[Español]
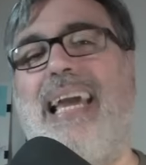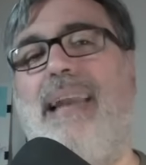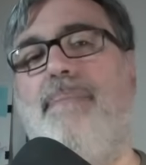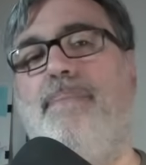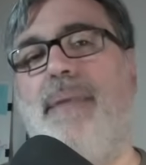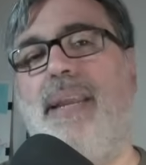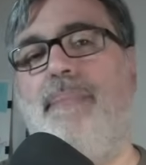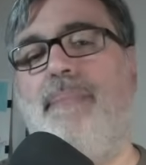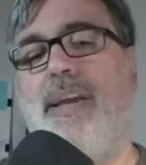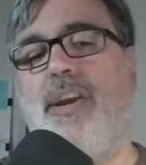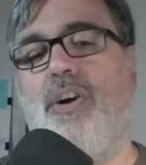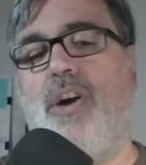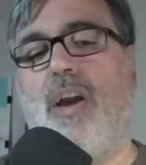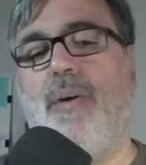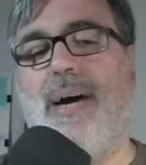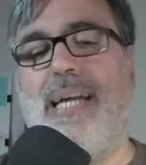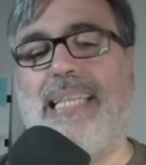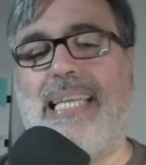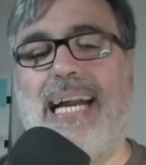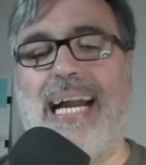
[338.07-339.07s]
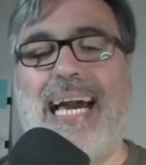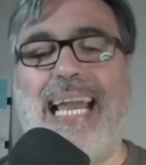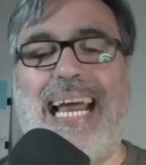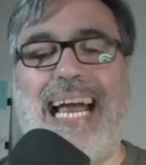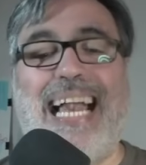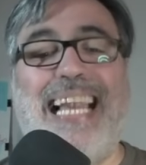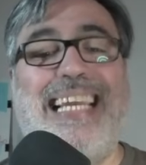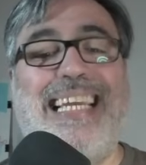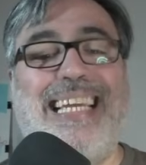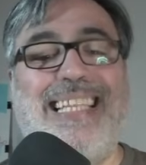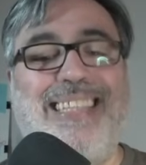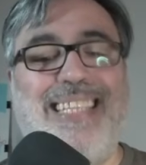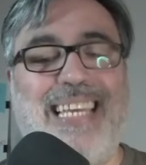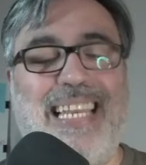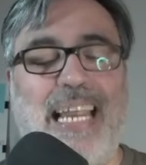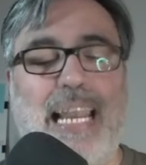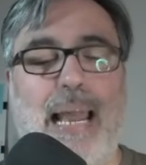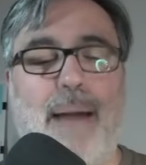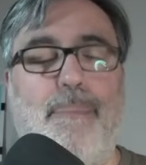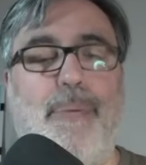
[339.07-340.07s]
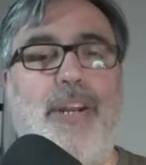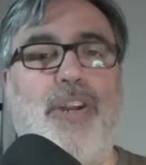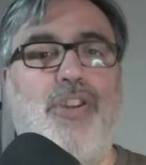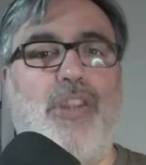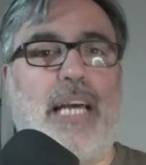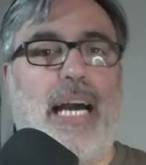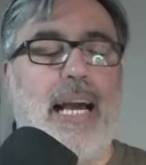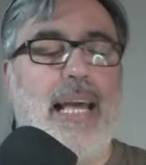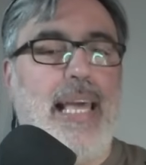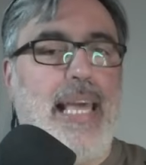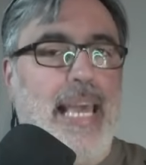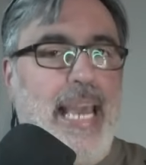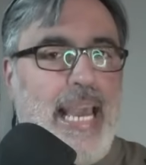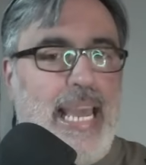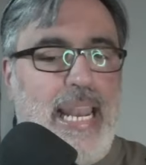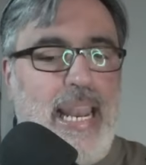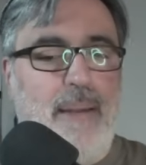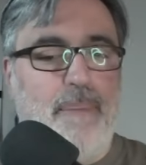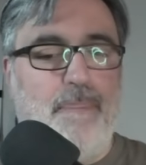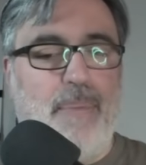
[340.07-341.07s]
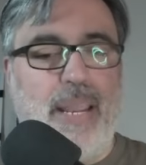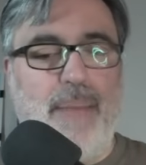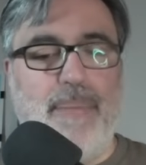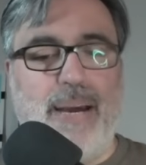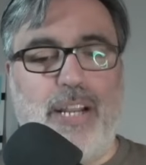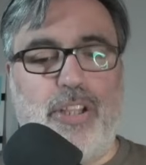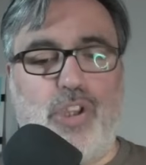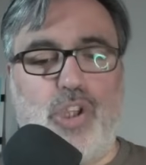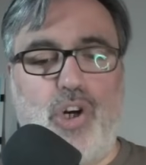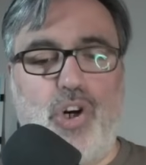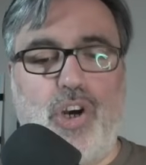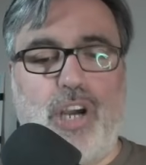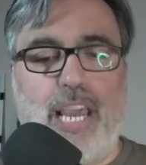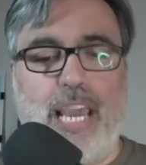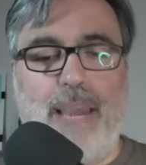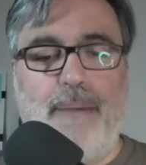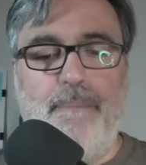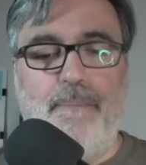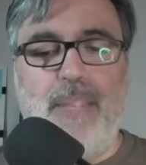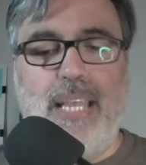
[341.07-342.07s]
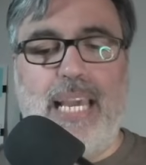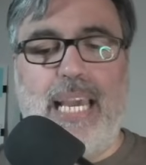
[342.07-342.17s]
el primero que va a atacar al que tiene la pelota en el primer toque.